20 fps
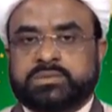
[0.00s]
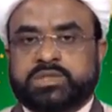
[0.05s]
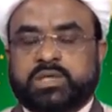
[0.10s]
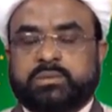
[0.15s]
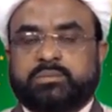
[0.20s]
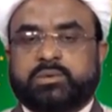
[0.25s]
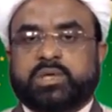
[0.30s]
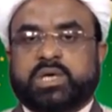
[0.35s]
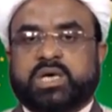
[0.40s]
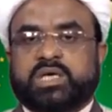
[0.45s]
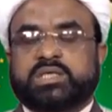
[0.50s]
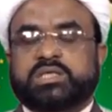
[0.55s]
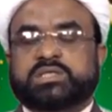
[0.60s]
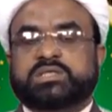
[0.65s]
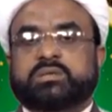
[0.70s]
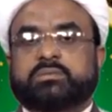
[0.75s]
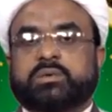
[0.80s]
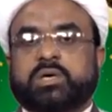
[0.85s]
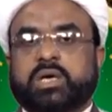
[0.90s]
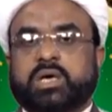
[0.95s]
যেমন
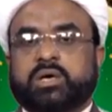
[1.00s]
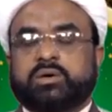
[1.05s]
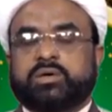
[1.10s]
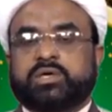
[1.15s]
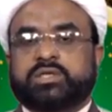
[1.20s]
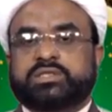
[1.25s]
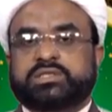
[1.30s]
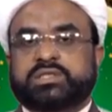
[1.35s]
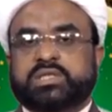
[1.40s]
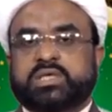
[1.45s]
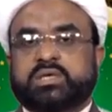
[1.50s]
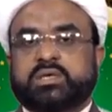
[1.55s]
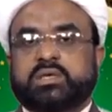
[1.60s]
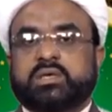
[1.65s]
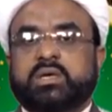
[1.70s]
হাদিসে বলা হয়েছে